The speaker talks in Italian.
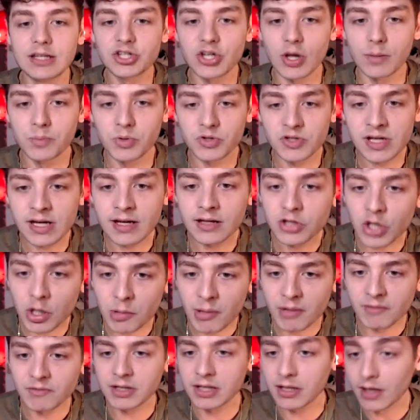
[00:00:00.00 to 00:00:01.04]
di Champions League e
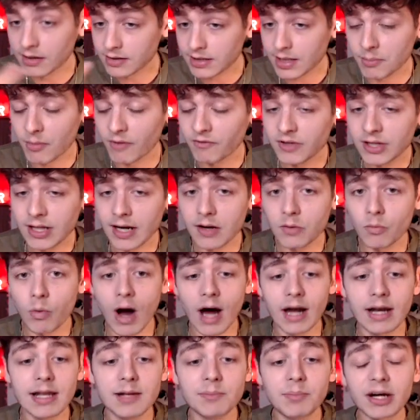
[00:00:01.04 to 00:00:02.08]
dopo andremo a vedere
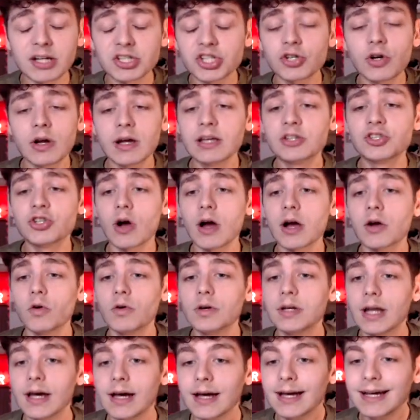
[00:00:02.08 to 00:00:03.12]
quali. Il Barcellona che gioca
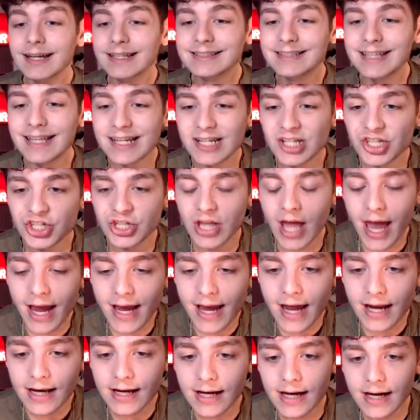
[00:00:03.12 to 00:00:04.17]
con Ter
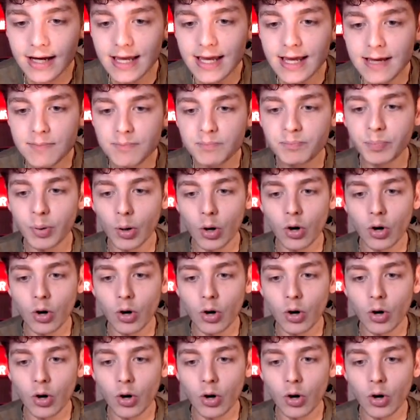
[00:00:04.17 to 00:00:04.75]
Stegen in